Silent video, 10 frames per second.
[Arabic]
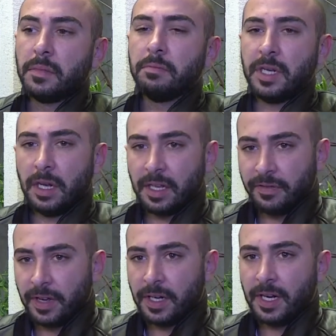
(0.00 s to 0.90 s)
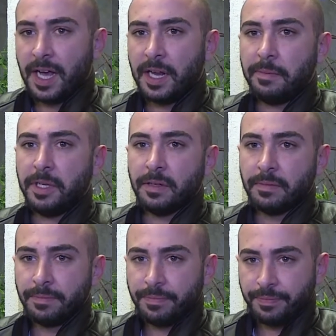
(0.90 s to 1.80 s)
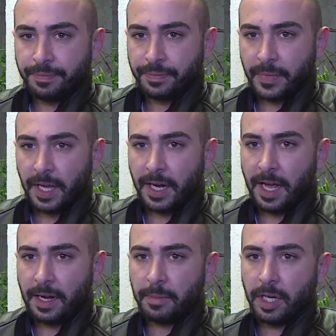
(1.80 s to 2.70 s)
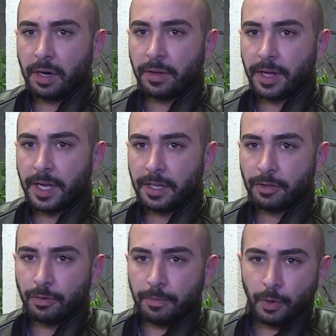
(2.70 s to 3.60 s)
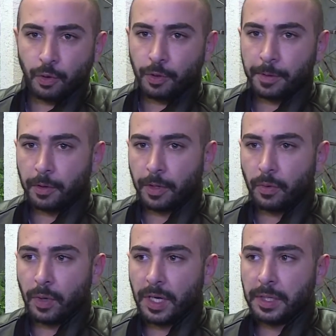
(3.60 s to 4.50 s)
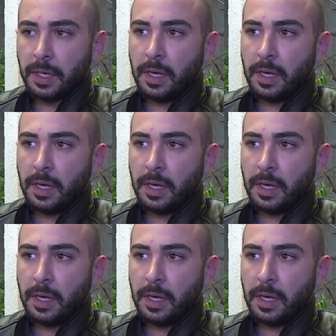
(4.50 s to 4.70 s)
من الأطفال الحالمين يعني أحلام اليقظة كانت تكون موجودة كل الوقت